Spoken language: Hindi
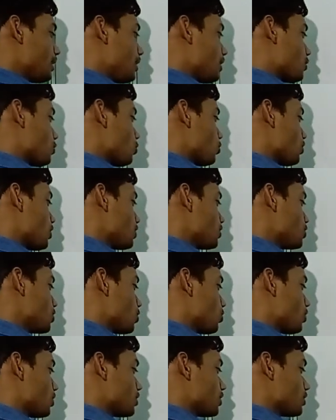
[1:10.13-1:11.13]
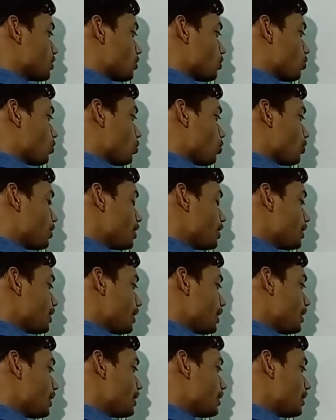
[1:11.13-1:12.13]
एक इलेक्ट्रॉन का जरूरत है तो क्लोरीन
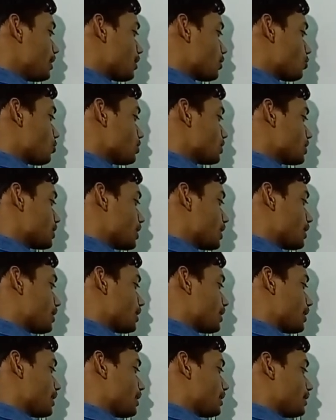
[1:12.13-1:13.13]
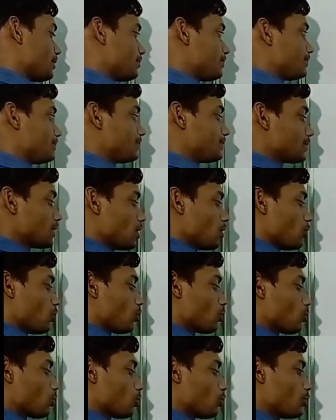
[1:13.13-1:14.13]
एक इलेक्ट्रॉन शेयर करेगा
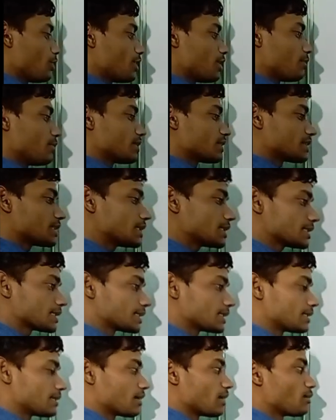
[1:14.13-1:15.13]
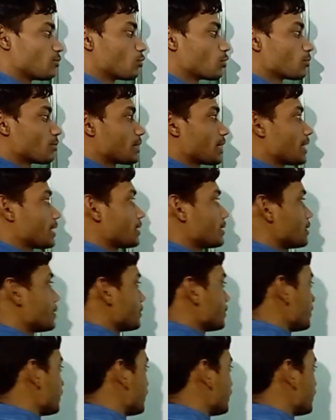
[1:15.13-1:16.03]
और क्लोरीन हमेशा सिंगल बॉन्ड बनाएगा